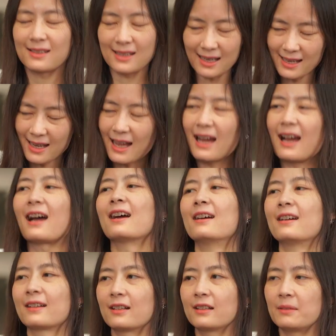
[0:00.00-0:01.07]
ใช่ค่ะ
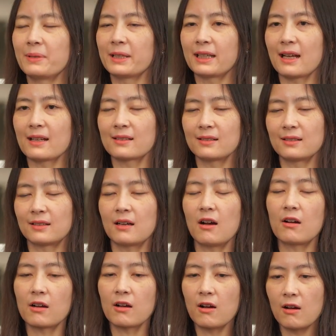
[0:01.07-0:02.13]
ก็คือเป็นการเสนอ
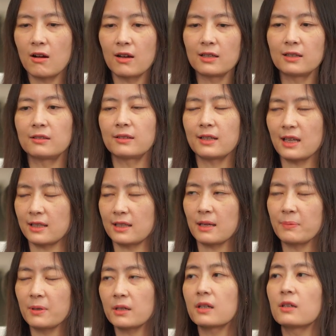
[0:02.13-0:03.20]
ออกคอยหรือเหรียญ
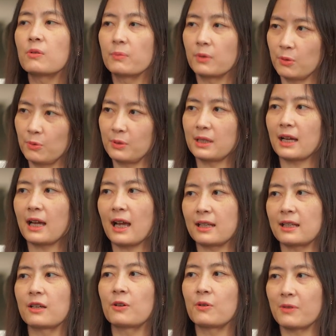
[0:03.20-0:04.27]
เนี่ยเพื่อระดมทุนนะคะ
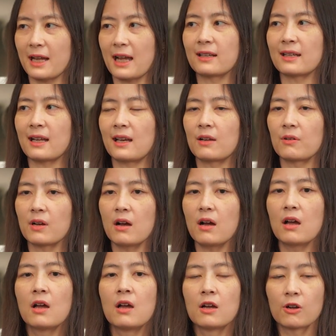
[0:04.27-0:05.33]
ในโครงการนั้น แล้วก็
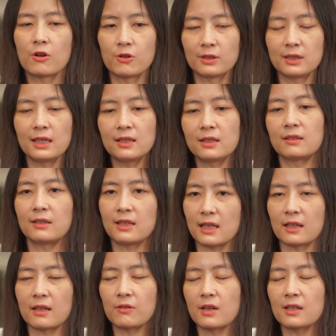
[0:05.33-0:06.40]
คนที่ถือเหรีย
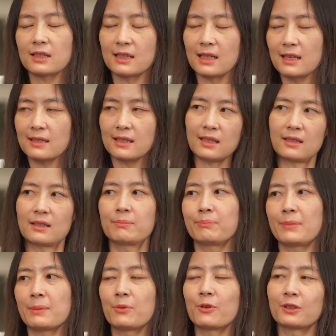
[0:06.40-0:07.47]
ญเขาก็จะได้สิทธิ์
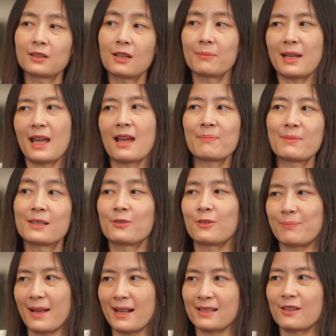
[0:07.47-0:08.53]
เป็นผลตอบแทนเป็นส่
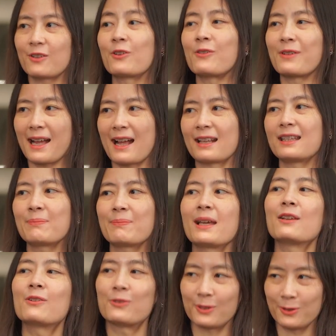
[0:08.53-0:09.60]
วนแบ่งจากโครงการที่ไป
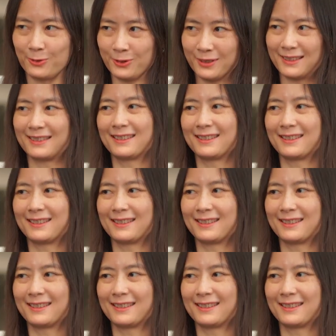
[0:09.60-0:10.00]
ลงทุน